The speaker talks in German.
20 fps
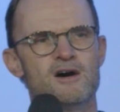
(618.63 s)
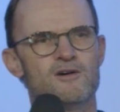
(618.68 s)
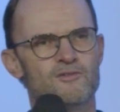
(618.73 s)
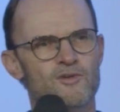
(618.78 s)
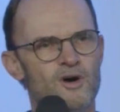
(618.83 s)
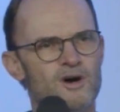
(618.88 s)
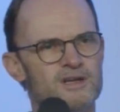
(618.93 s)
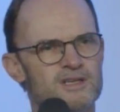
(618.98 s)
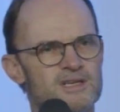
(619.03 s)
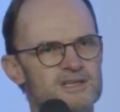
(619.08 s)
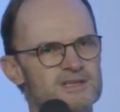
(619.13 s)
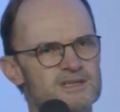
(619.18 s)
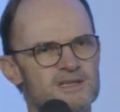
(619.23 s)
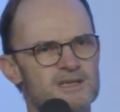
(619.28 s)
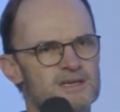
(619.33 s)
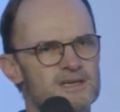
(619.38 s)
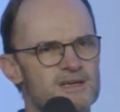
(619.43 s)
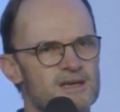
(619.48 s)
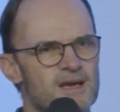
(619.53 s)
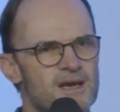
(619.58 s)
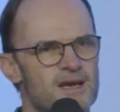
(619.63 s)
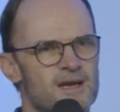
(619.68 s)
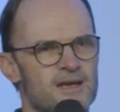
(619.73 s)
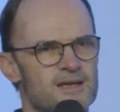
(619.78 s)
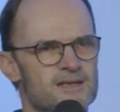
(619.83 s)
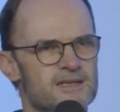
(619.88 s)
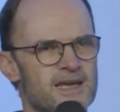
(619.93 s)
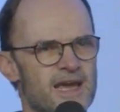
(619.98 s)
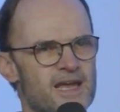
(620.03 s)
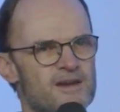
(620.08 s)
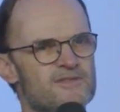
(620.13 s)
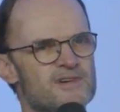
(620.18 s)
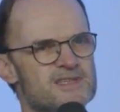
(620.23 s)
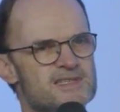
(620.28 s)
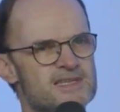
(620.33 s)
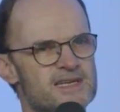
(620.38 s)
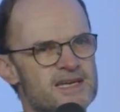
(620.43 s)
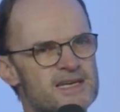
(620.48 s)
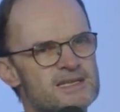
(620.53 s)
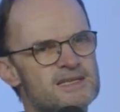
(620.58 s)
Worte, die, die
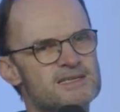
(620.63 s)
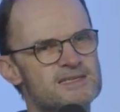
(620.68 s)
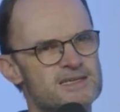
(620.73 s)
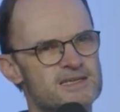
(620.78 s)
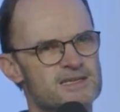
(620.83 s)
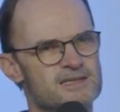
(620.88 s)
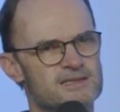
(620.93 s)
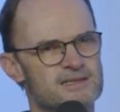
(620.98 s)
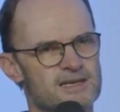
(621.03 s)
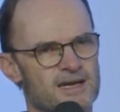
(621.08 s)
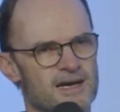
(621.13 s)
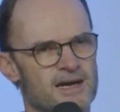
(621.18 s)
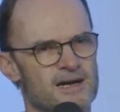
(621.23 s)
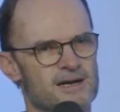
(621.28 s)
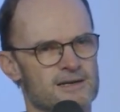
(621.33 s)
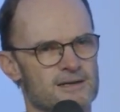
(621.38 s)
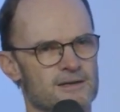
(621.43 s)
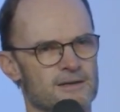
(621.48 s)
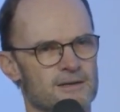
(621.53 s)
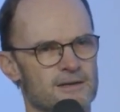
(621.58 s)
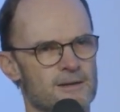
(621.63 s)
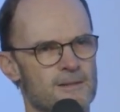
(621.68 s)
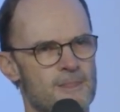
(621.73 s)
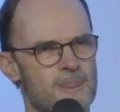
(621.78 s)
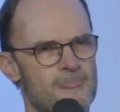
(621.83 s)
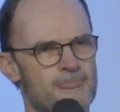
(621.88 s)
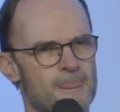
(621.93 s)
etwas in sich tragen